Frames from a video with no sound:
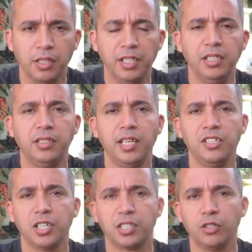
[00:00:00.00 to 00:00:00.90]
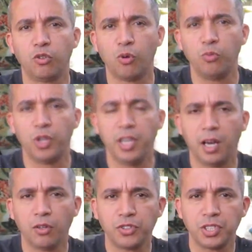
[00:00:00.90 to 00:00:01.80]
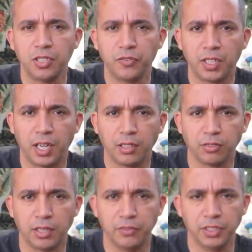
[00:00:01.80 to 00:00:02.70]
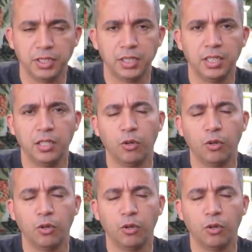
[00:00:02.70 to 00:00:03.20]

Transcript: e entende aquilo como o real significado da vida